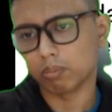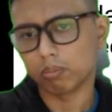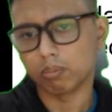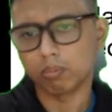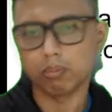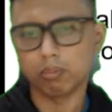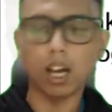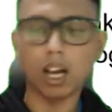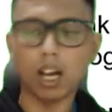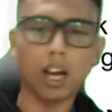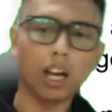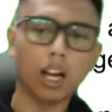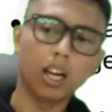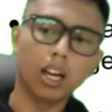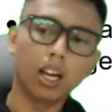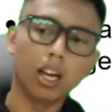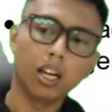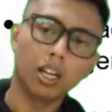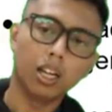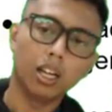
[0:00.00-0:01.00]
Nah,
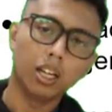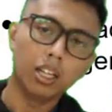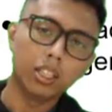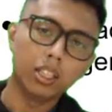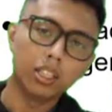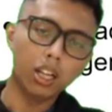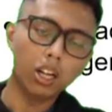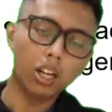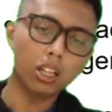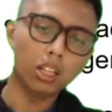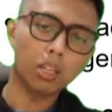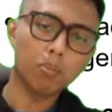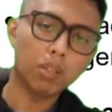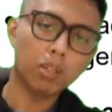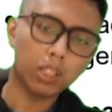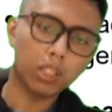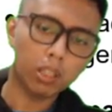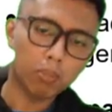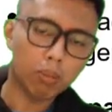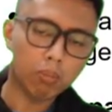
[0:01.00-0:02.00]
jadi kalau
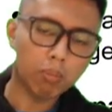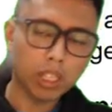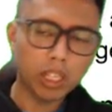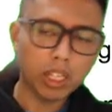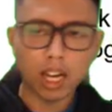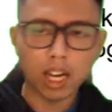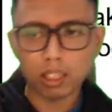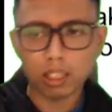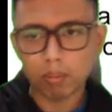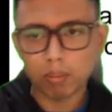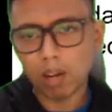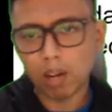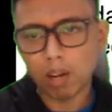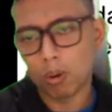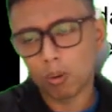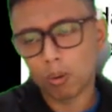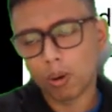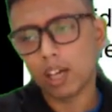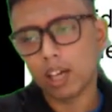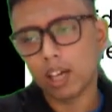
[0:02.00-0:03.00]
teman-teman lihat
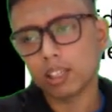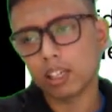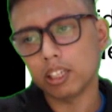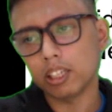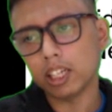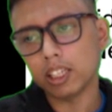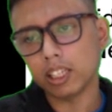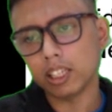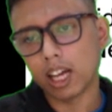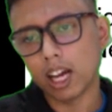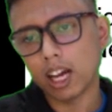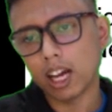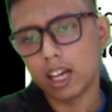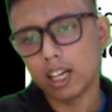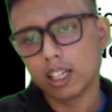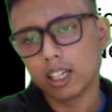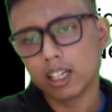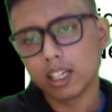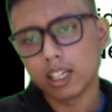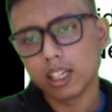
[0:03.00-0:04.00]
bahwa
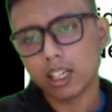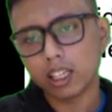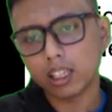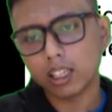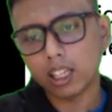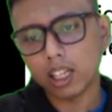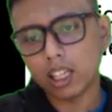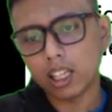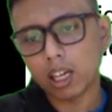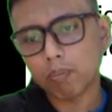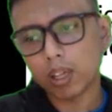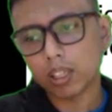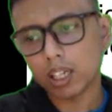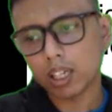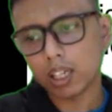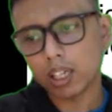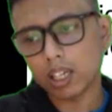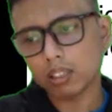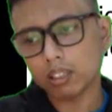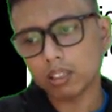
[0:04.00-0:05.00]
ternyata kita
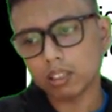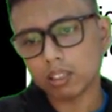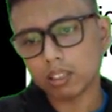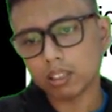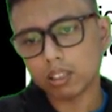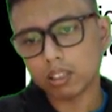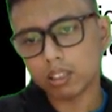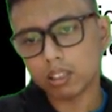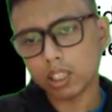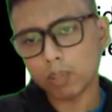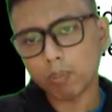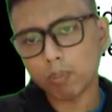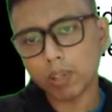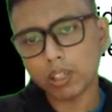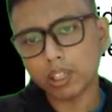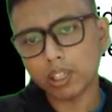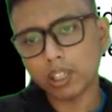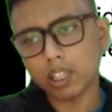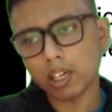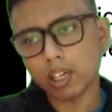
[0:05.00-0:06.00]
dapatkan
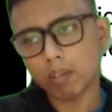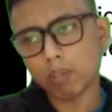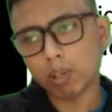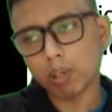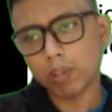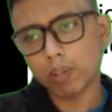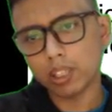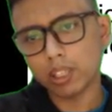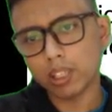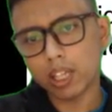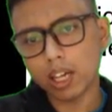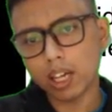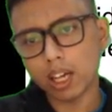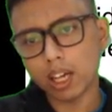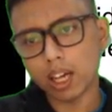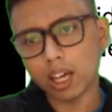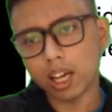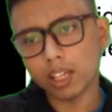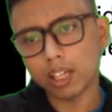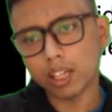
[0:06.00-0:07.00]
tipikal yang
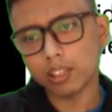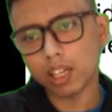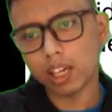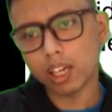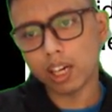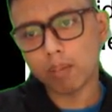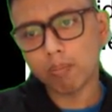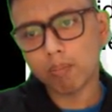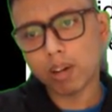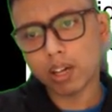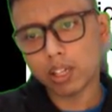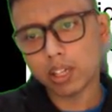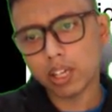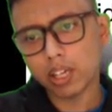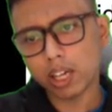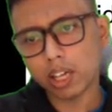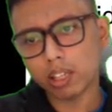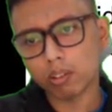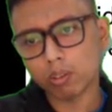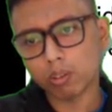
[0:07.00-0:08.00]
berbeda antara
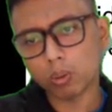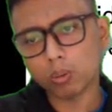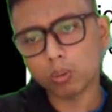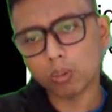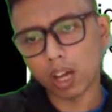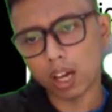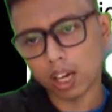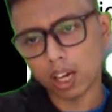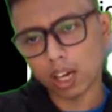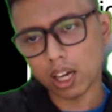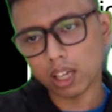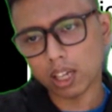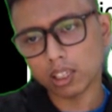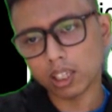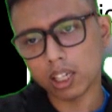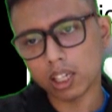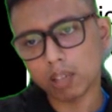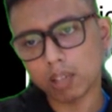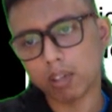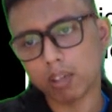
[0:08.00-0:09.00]
bagian utara
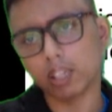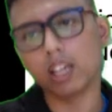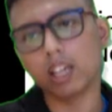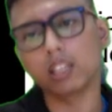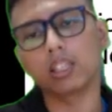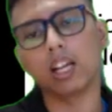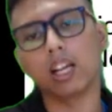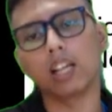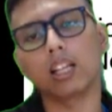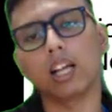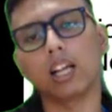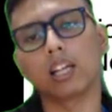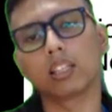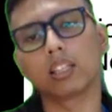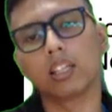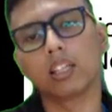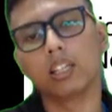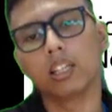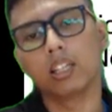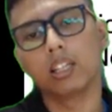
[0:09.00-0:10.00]
dengan bagian
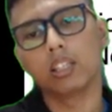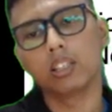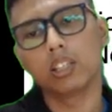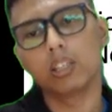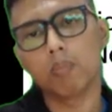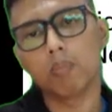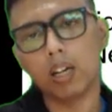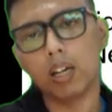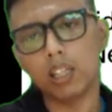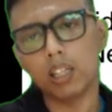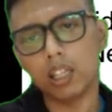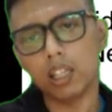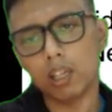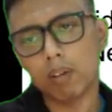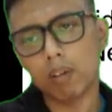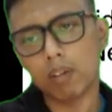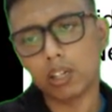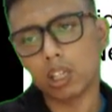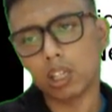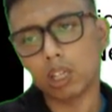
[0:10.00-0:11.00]
selatan. Di mana
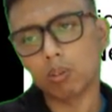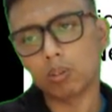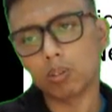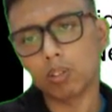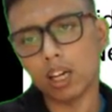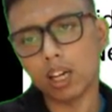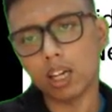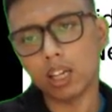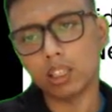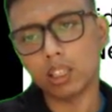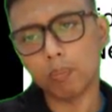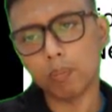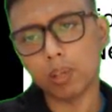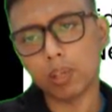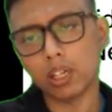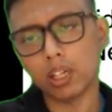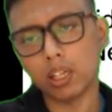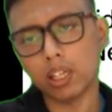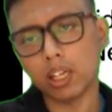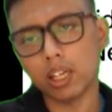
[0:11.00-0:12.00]
di bagian utara
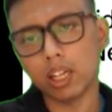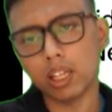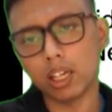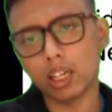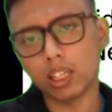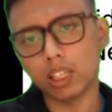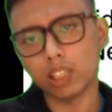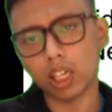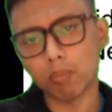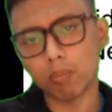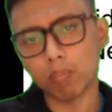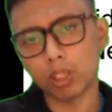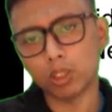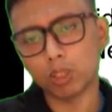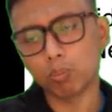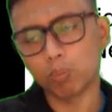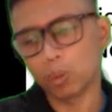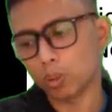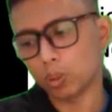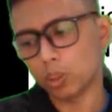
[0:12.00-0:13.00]
tipikalnya adalah segmen
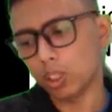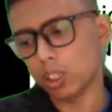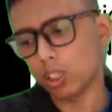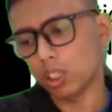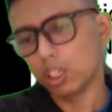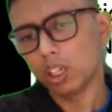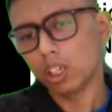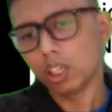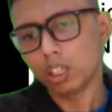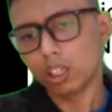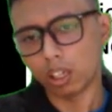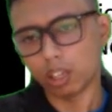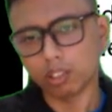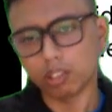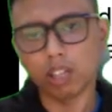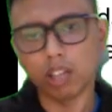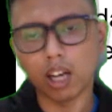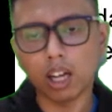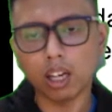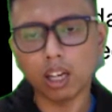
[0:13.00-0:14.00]
subduksi
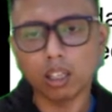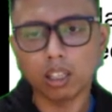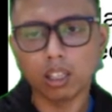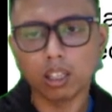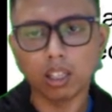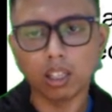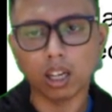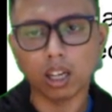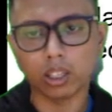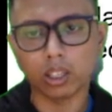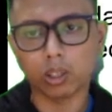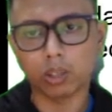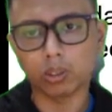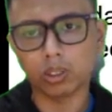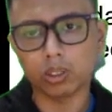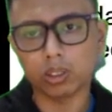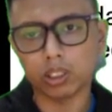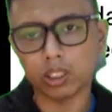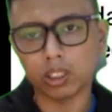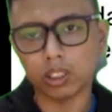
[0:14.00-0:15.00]
terjal atau
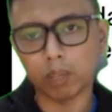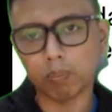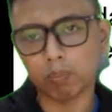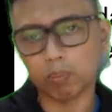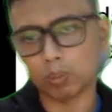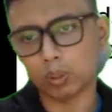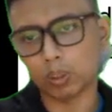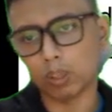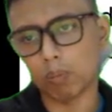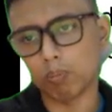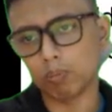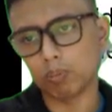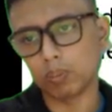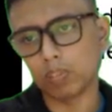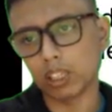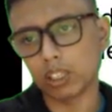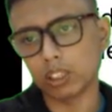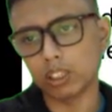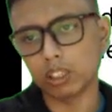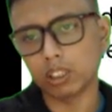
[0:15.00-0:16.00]
step stop
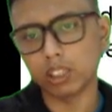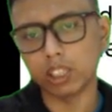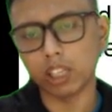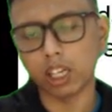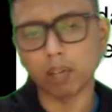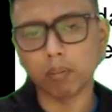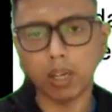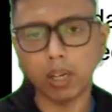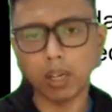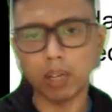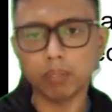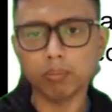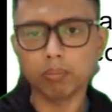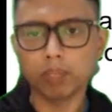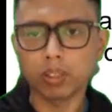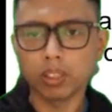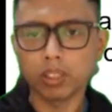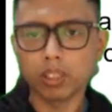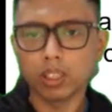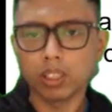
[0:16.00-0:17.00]
deduction segment
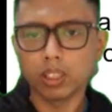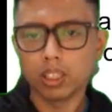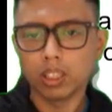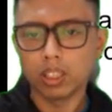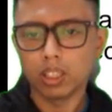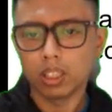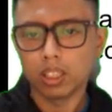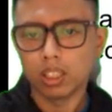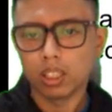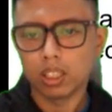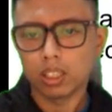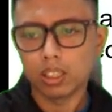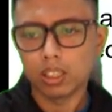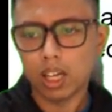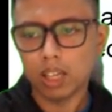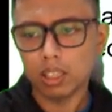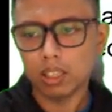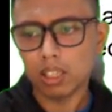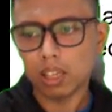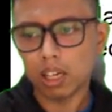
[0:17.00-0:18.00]

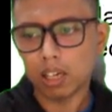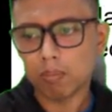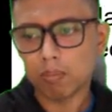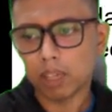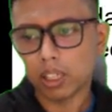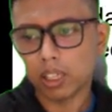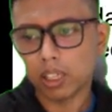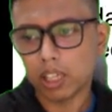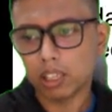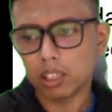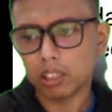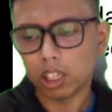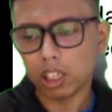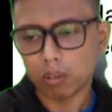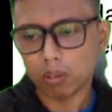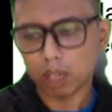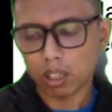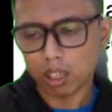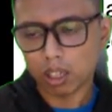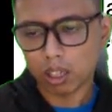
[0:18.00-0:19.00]
dan yang bagian
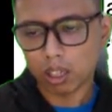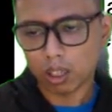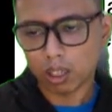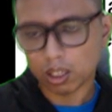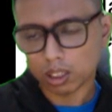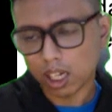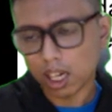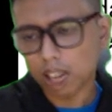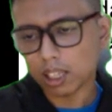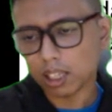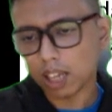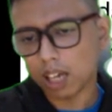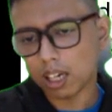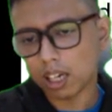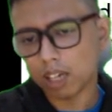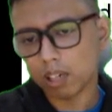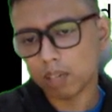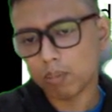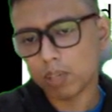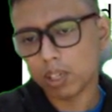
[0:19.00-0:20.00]
uh,
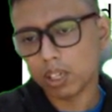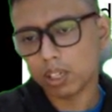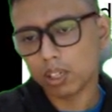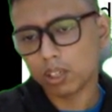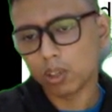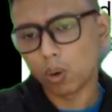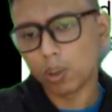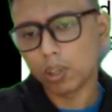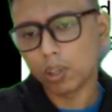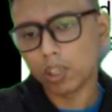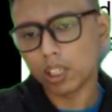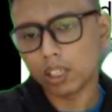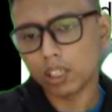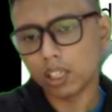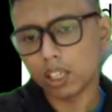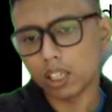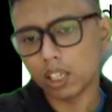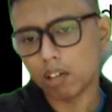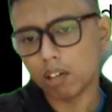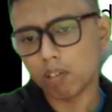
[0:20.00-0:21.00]
selatan lebih
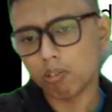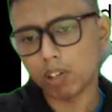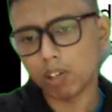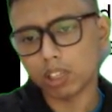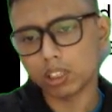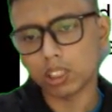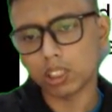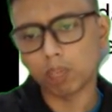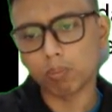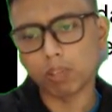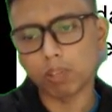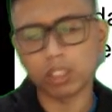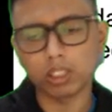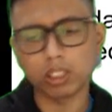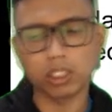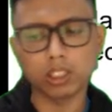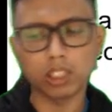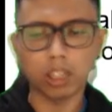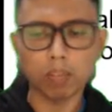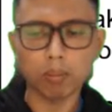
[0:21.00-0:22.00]
dominannya adalah flat
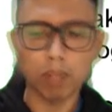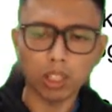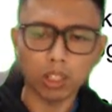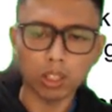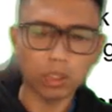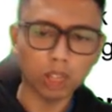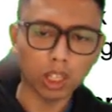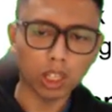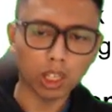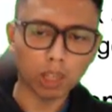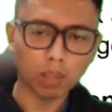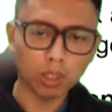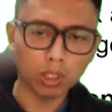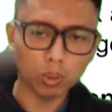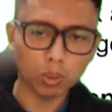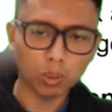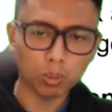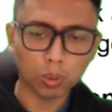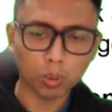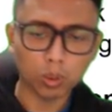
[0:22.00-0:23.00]
subduction segment atau segmen
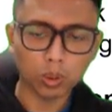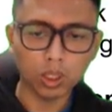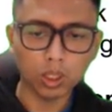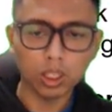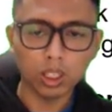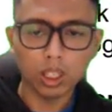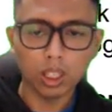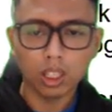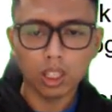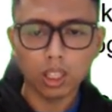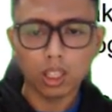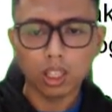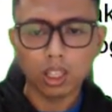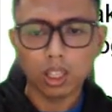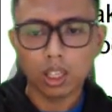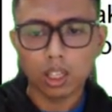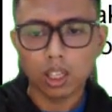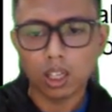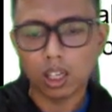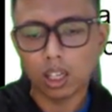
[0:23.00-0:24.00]
subduksi
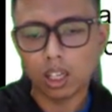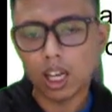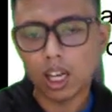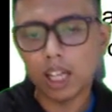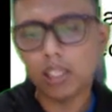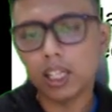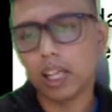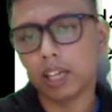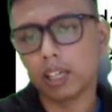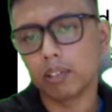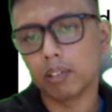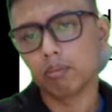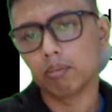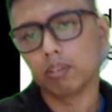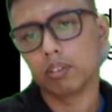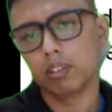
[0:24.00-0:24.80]
uh, landai.